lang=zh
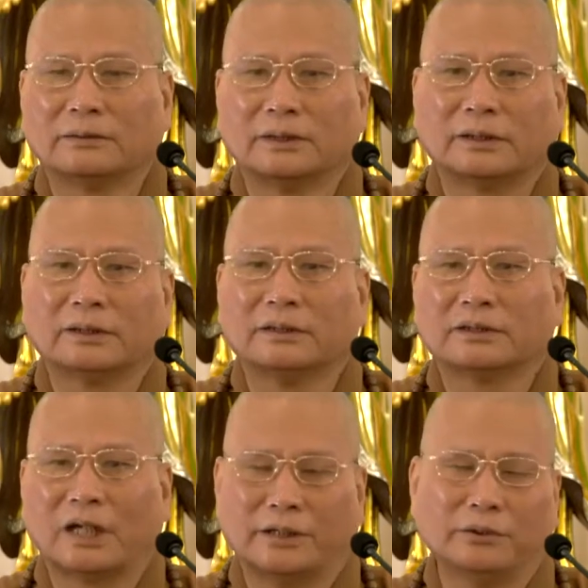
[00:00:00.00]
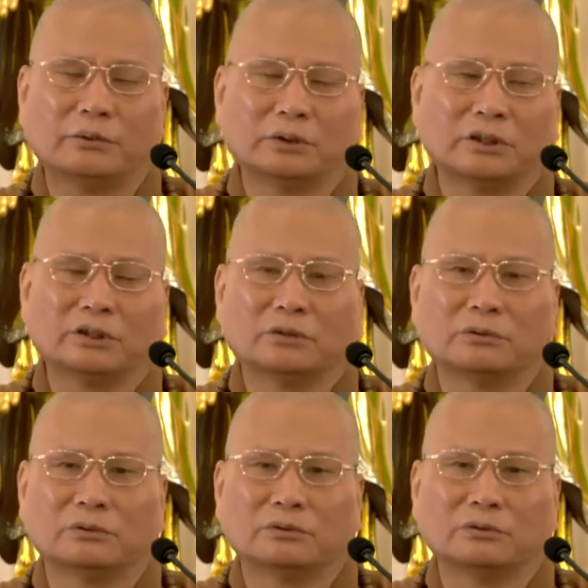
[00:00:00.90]
也可以采用这
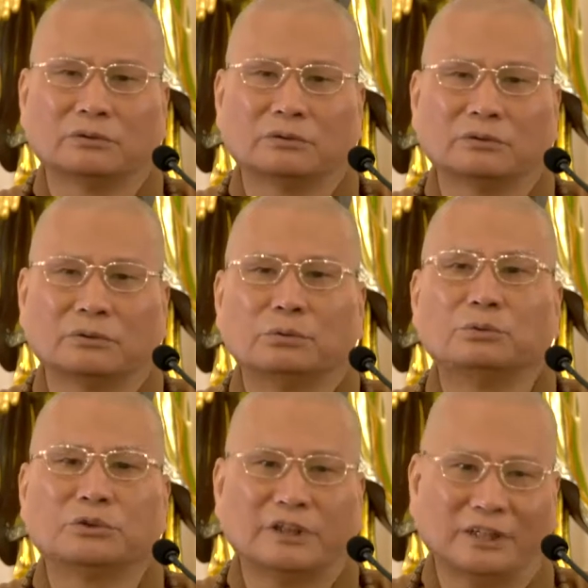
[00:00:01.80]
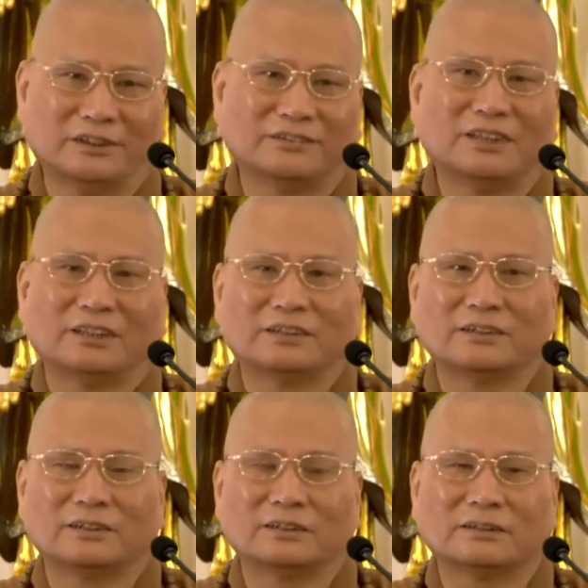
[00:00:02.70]
种互讲的方
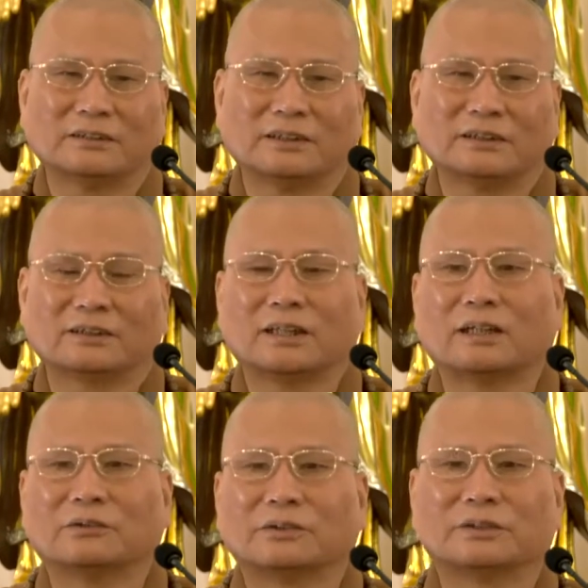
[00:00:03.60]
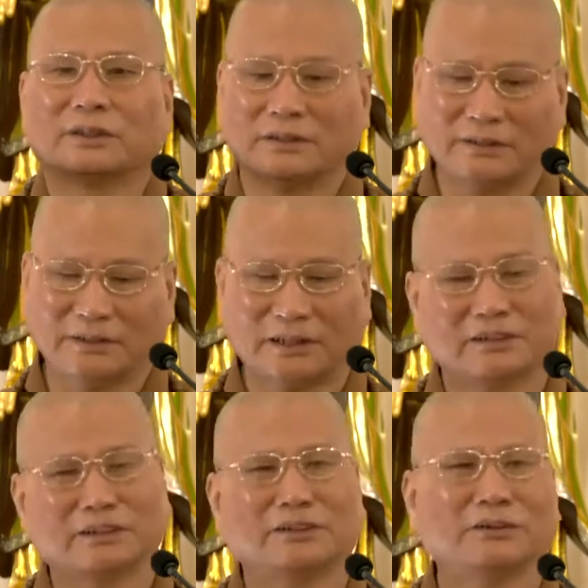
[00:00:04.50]
式啊，像蔡老师这些
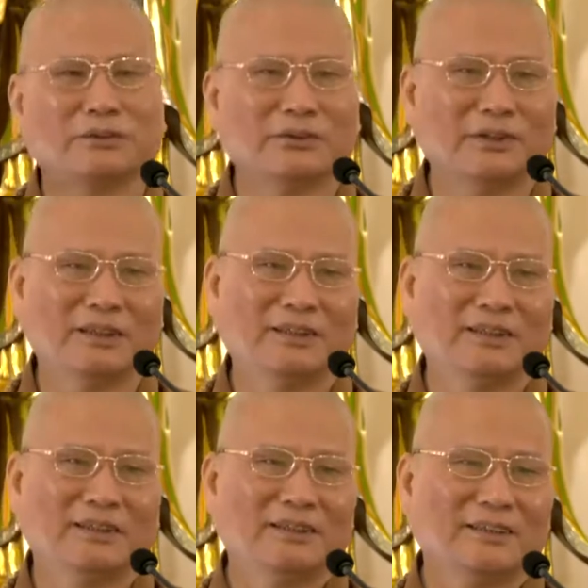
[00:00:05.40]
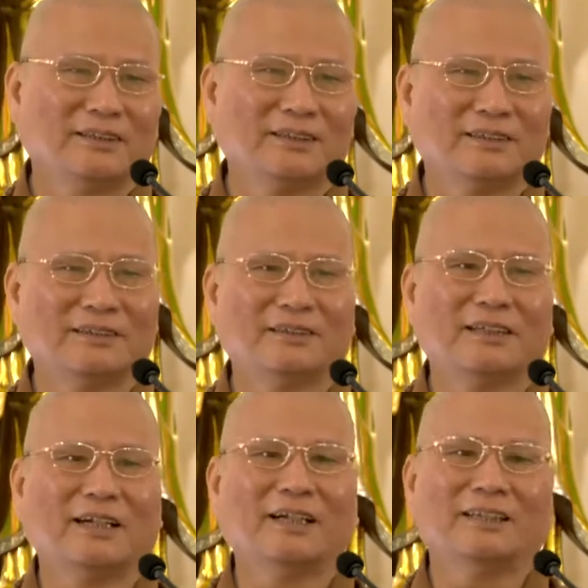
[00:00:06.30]
讲句都有啊，你自己
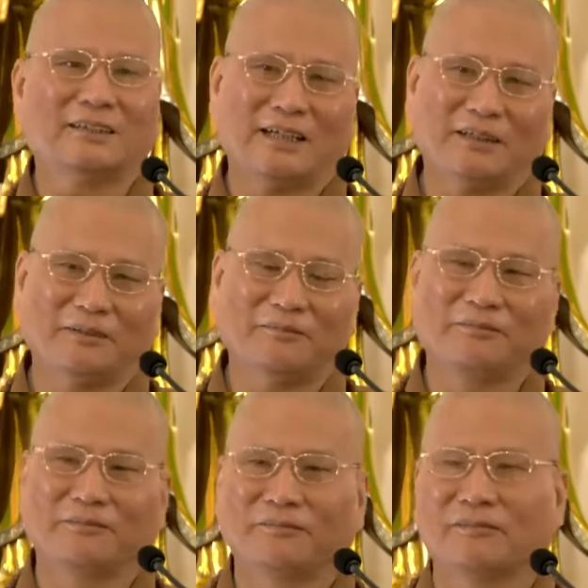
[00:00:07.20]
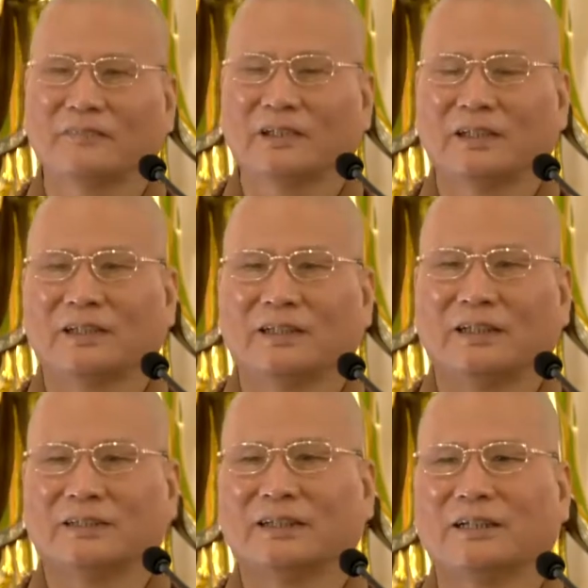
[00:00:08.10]
拿来讲。
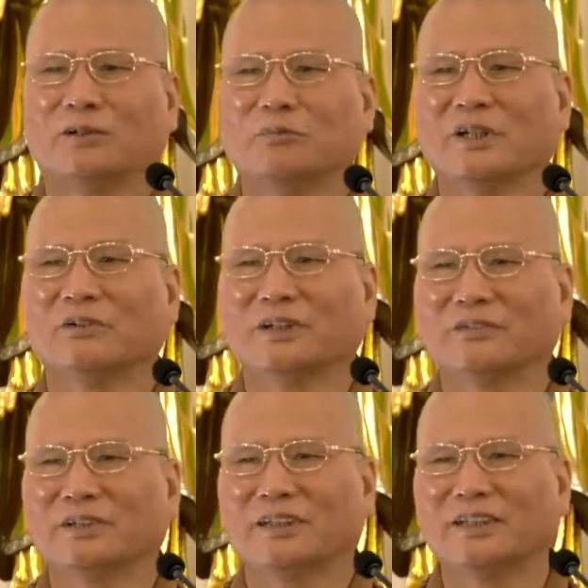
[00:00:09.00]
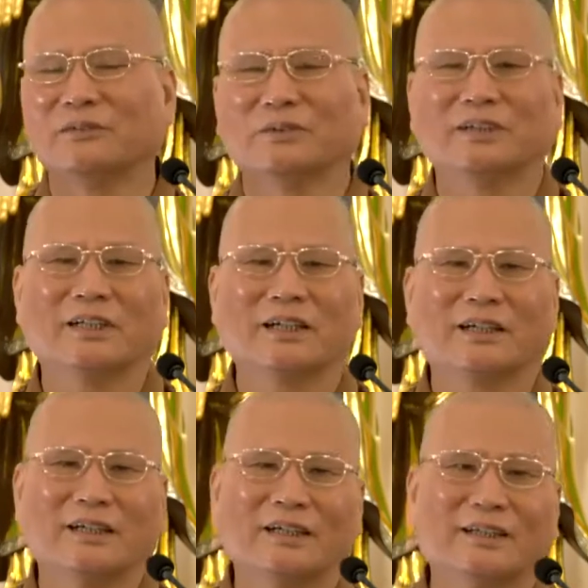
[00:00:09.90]
那讲哦，没有人会听我的啊
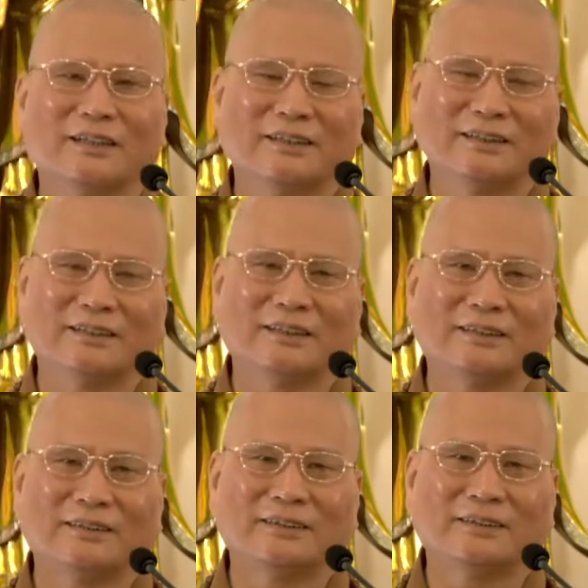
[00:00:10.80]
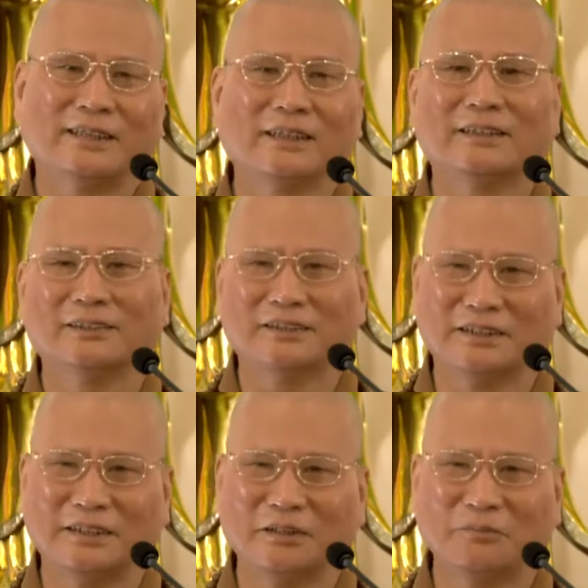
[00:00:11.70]
啊，那讲给自
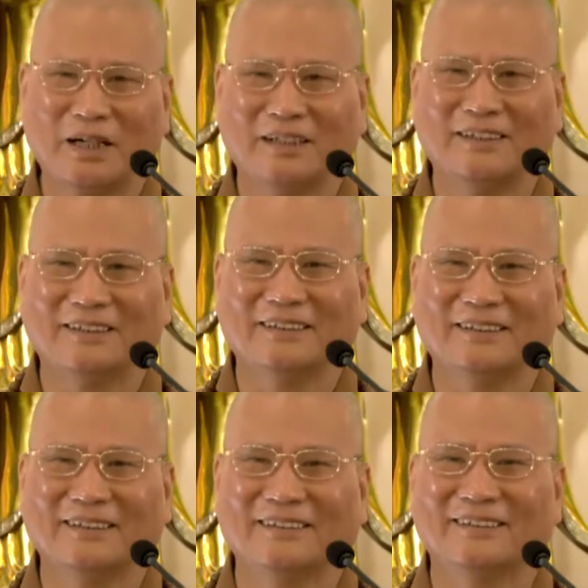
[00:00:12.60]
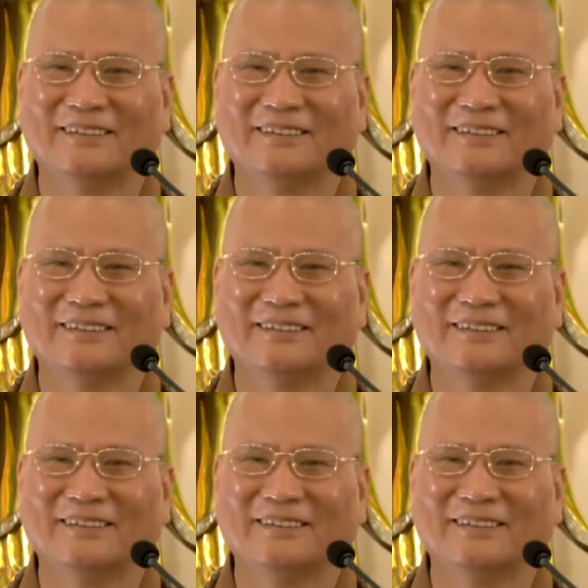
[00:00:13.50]
己听嘛啊，